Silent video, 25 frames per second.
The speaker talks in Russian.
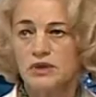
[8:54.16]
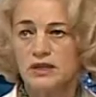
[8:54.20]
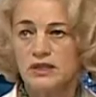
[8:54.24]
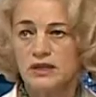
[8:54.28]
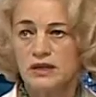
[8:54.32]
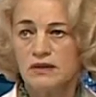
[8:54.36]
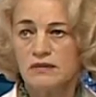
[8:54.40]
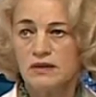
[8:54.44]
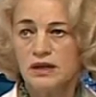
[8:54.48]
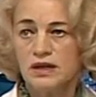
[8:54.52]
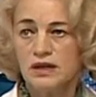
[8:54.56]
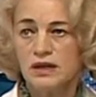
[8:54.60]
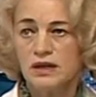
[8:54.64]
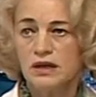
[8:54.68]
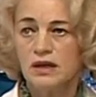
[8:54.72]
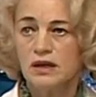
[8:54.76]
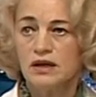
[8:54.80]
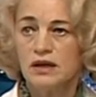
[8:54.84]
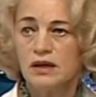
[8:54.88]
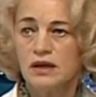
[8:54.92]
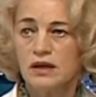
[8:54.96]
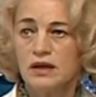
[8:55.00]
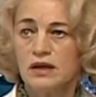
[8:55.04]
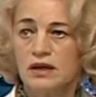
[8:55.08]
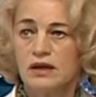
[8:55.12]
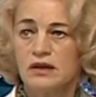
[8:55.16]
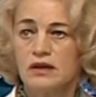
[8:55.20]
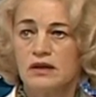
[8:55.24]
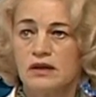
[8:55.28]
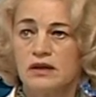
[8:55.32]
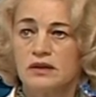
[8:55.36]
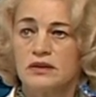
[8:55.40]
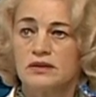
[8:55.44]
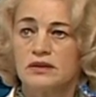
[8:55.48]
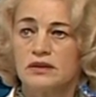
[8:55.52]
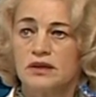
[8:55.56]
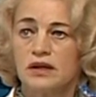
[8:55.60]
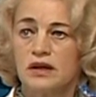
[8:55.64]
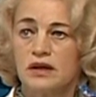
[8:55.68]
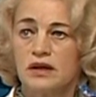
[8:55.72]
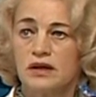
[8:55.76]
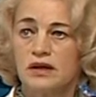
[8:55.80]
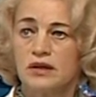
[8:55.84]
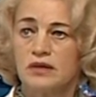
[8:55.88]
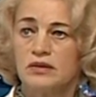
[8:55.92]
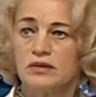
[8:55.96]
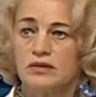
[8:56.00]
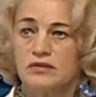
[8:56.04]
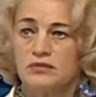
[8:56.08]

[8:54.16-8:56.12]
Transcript: образование, э, когда